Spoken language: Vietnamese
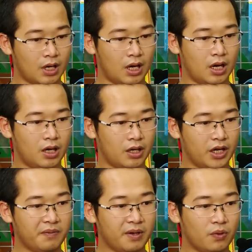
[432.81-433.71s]
à,
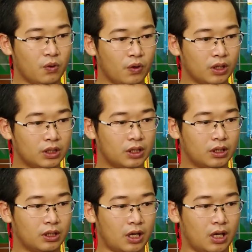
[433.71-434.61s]
nếu mình mua uh,
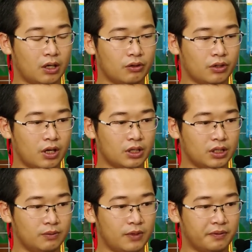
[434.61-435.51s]
con chó
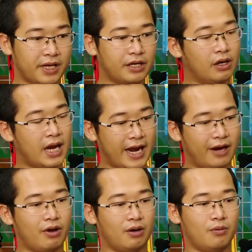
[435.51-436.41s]
từ một cái cửa
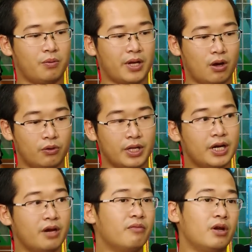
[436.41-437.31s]
hàng hoặc là một cái hộ gia
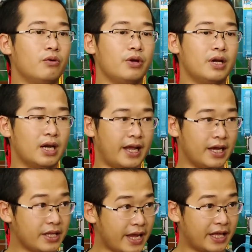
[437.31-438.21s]
đình mà nuôi lại
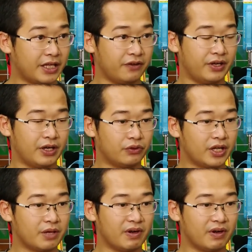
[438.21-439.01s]
ở nhà thì việc đầu tiên